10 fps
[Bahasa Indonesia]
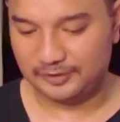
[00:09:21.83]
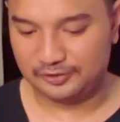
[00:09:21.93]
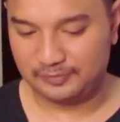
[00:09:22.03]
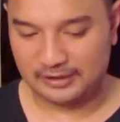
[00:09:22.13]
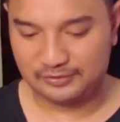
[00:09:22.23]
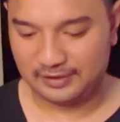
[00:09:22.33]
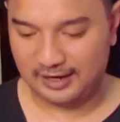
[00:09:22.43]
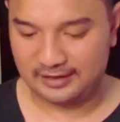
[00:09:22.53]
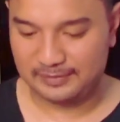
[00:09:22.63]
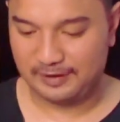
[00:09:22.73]
Percuma
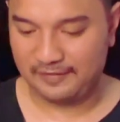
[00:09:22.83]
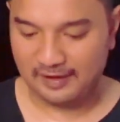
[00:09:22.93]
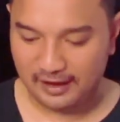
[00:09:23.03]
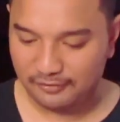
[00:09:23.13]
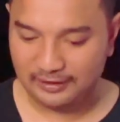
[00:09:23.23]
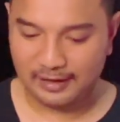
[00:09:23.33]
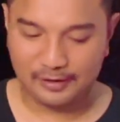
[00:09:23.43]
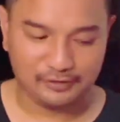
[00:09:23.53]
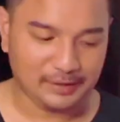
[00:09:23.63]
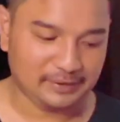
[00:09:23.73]
juga di bawah
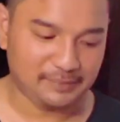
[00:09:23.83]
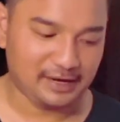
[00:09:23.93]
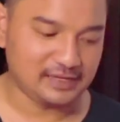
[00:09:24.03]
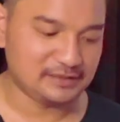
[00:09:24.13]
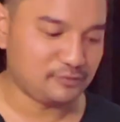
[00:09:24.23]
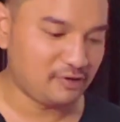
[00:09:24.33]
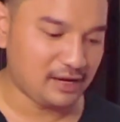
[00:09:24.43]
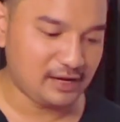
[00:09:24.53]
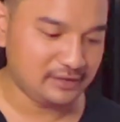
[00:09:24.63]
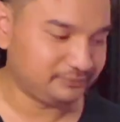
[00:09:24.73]
udah udah pada makan
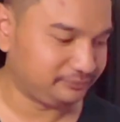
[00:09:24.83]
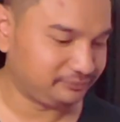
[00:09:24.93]
semua